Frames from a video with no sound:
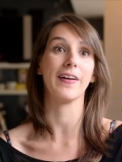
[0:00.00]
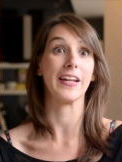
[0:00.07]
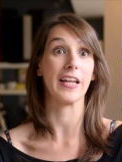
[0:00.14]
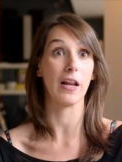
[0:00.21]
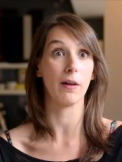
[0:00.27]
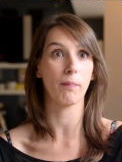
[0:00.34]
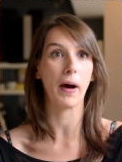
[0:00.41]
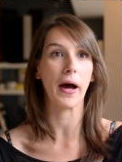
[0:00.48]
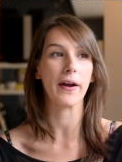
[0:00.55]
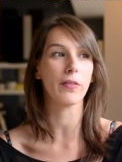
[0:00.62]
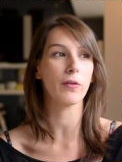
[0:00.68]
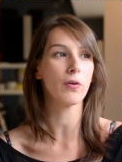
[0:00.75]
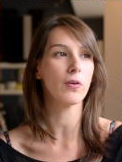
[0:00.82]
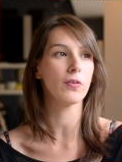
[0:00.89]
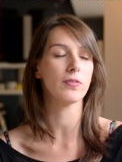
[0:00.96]
Daniel
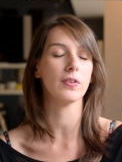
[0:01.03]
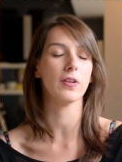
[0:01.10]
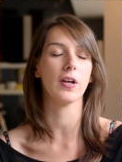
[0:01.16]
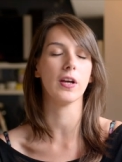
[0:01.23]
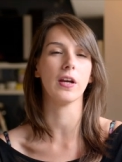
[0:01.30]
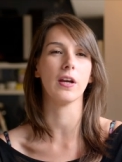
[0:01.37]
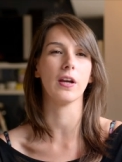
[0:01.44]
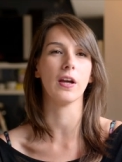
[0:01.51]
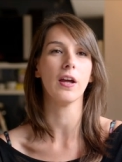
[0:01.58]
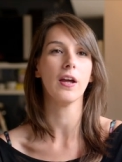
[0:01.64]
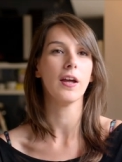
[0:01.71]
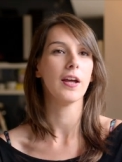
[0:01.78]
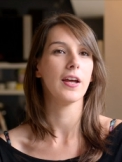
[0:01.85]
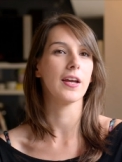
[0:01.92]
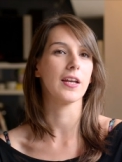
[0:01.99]
Pardo, eh,
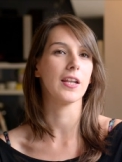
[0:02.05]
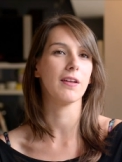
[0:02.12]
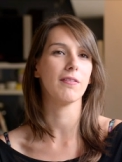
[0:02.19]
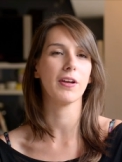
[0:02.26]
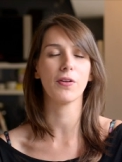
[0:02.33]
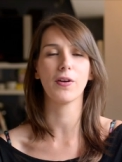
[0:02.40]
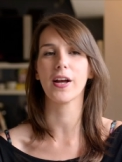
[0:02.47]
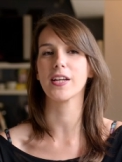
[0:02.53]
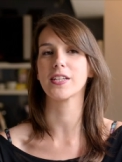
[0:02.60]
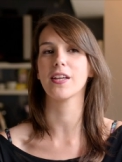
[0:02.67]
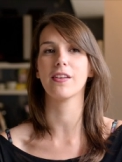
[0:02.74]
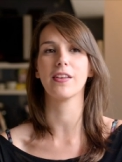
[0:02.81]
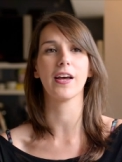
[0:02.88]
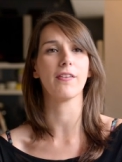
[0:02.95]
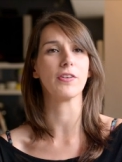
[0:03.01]
escribieron a qué se
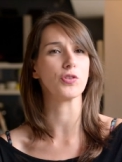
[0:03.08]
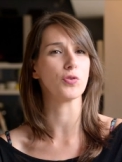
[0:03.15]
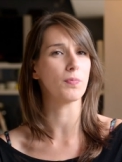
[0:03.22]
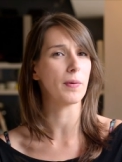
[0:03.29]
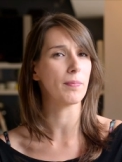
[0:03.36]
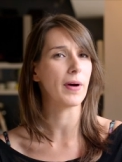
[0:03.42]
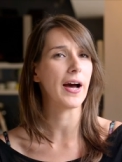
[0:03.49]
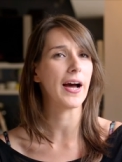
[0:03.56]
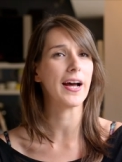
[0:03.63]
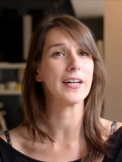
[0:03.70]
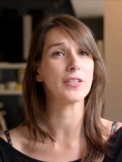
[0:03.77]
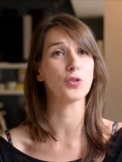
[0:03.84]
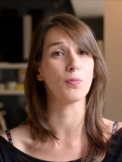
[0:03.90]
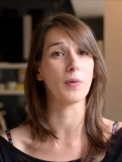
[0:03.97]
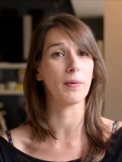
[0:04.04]
dedicaba su papá,
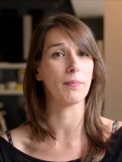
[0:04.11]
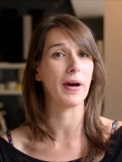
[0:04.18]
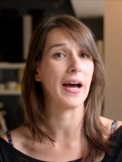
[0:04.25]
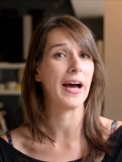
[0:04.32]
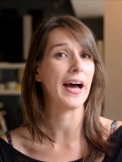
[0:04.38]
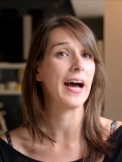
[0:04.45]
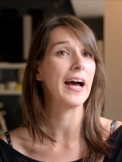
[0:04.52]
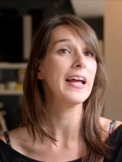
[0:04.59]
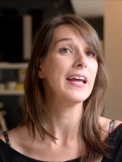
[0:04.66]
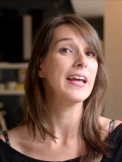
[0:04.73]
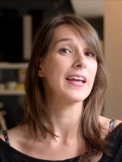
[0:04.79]
su mamá,